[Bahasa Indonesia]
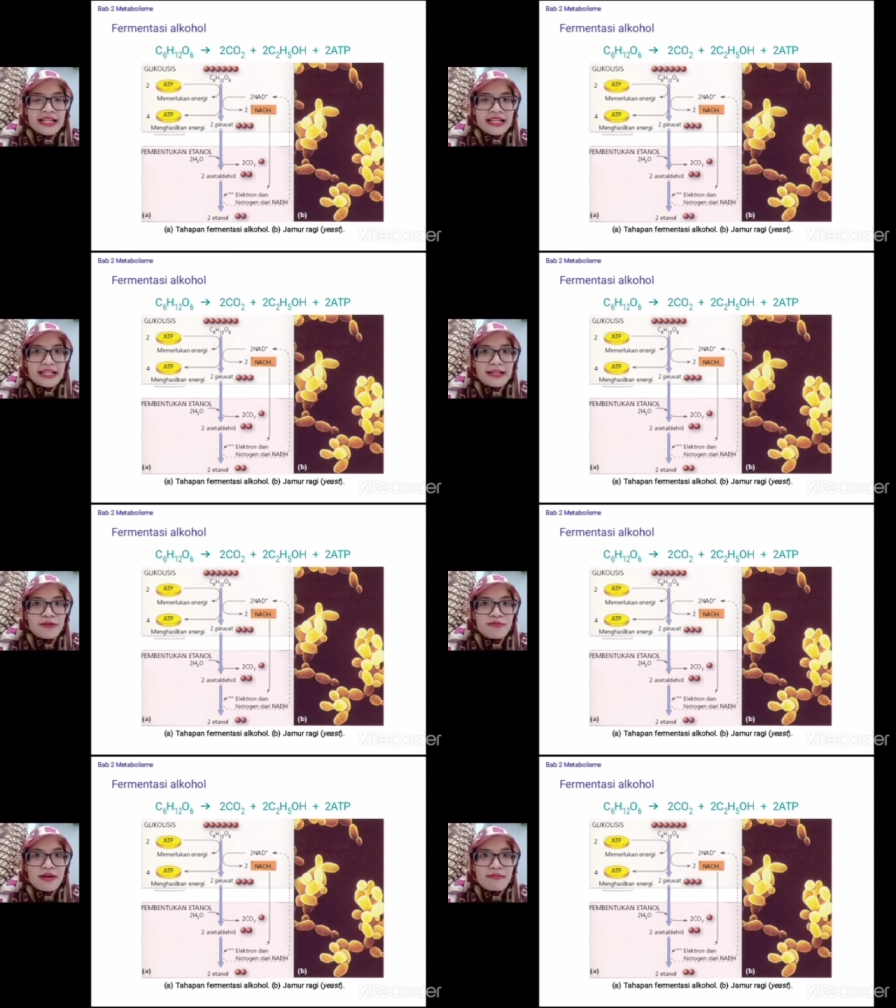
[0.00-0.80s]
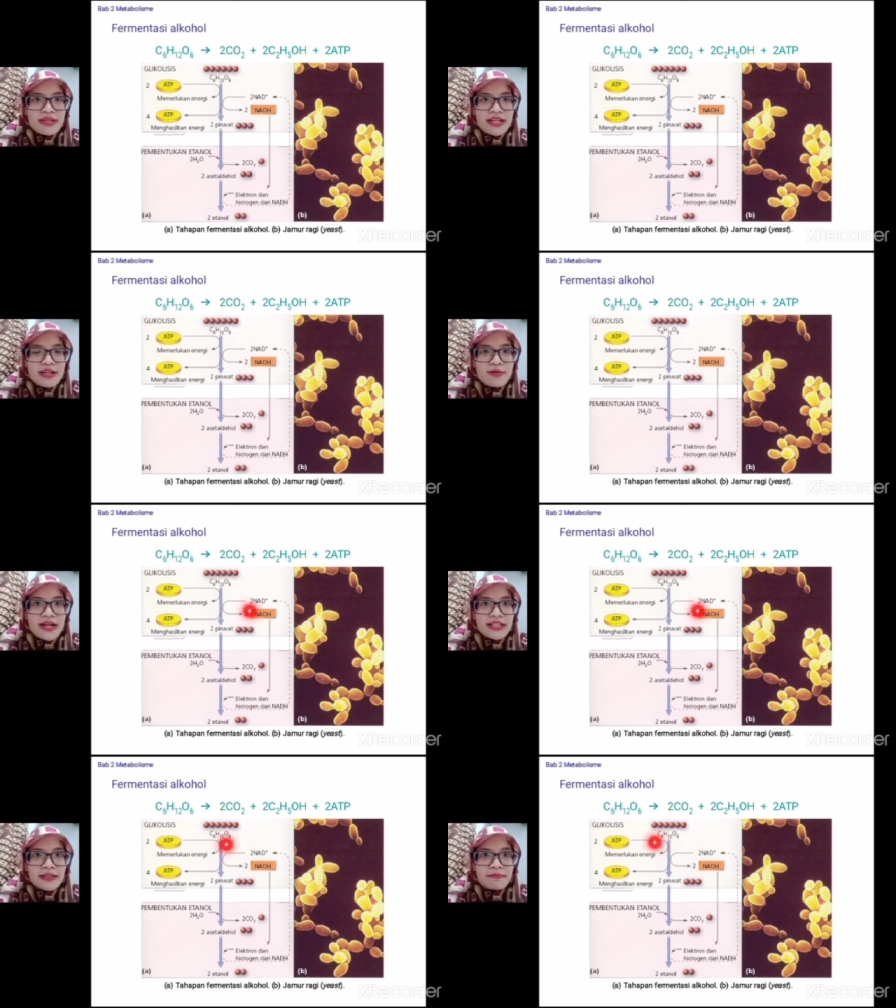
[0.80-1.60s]
dia diubah menjadi
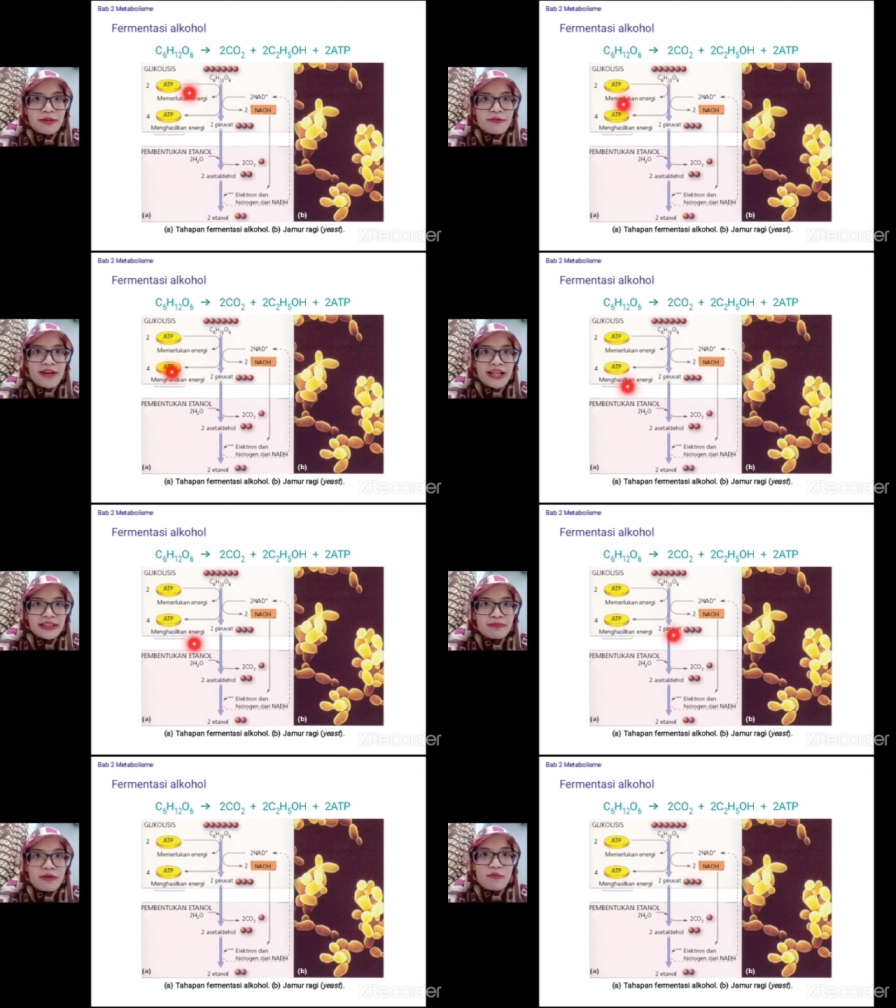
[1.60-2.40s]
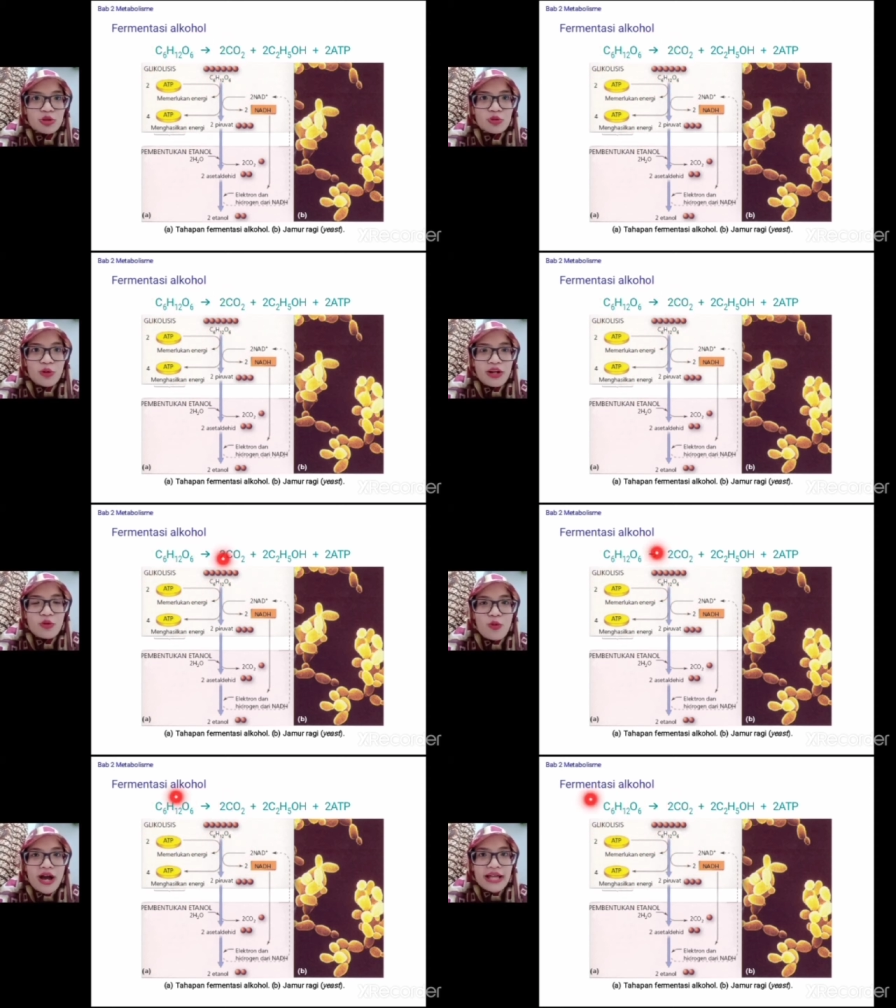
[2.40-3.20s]
dua asam pirufat membutuhkan
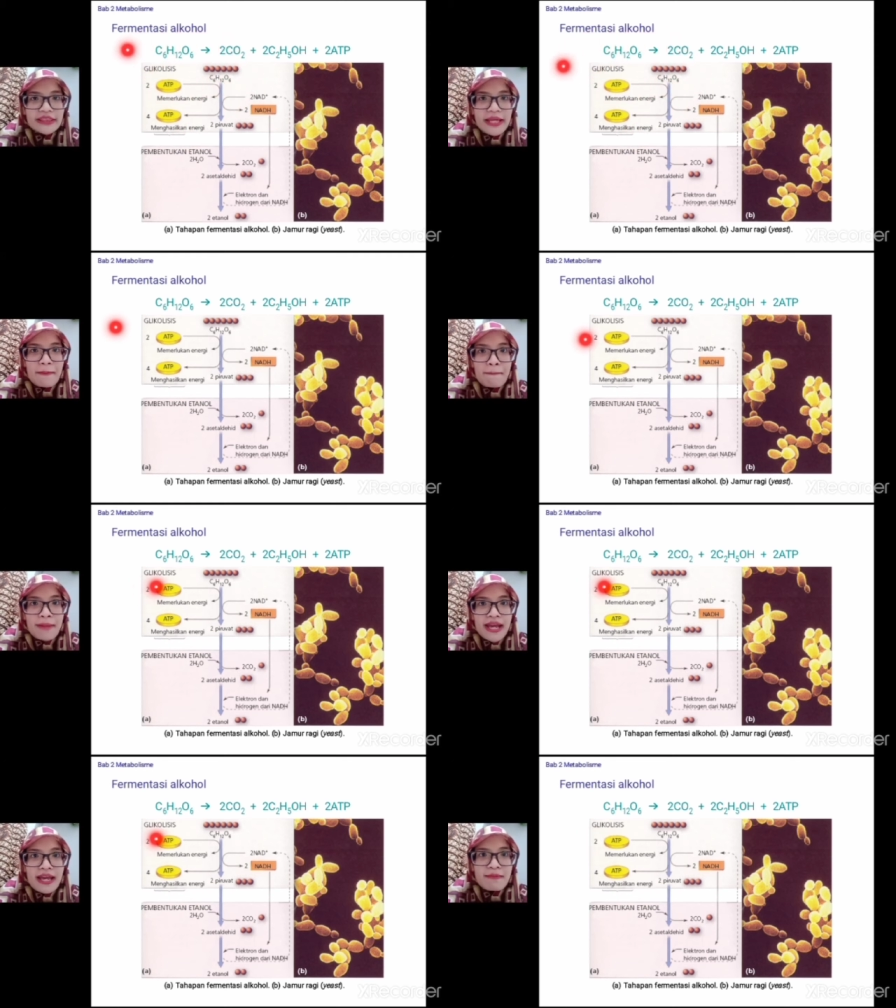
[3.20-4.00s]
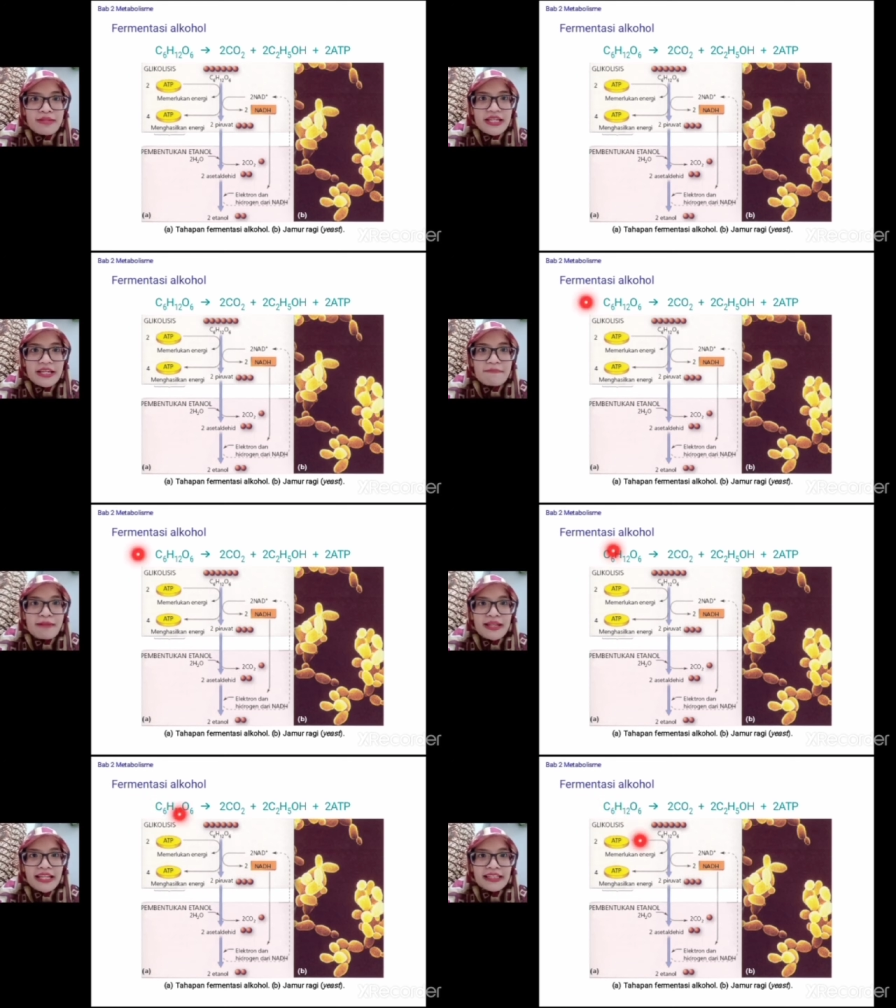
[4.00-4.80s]
dua ATP menjadi
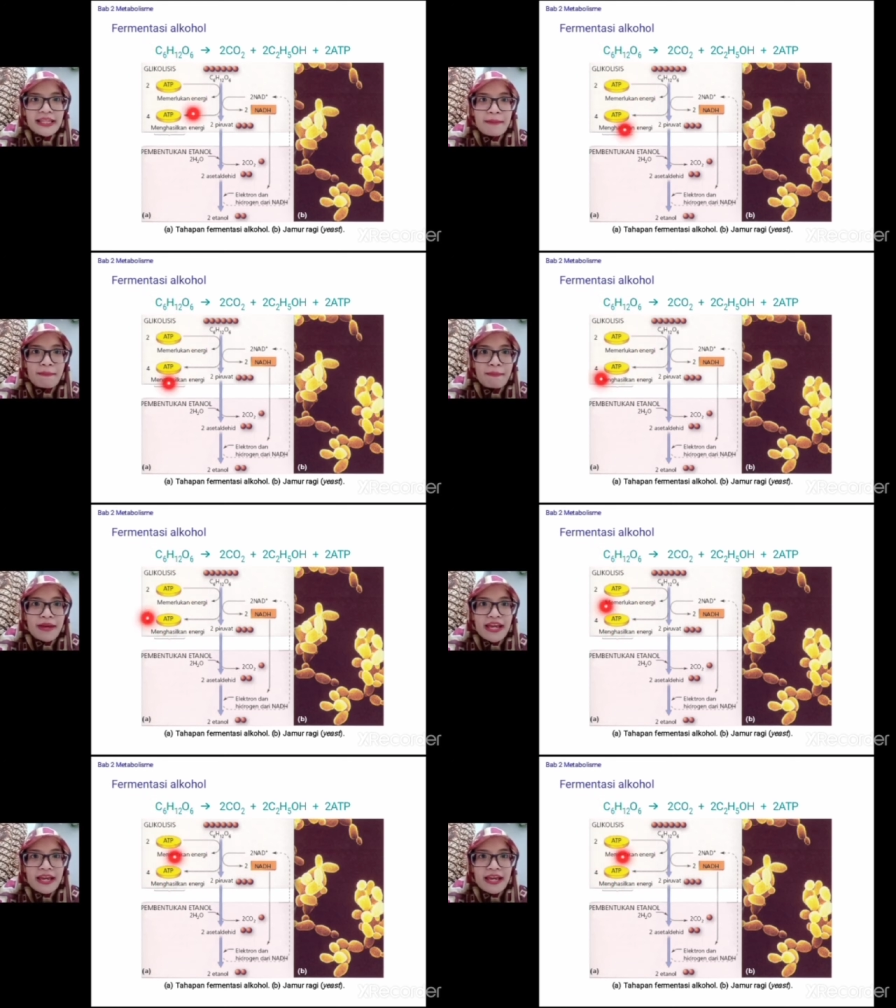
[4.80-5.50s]
4 ATP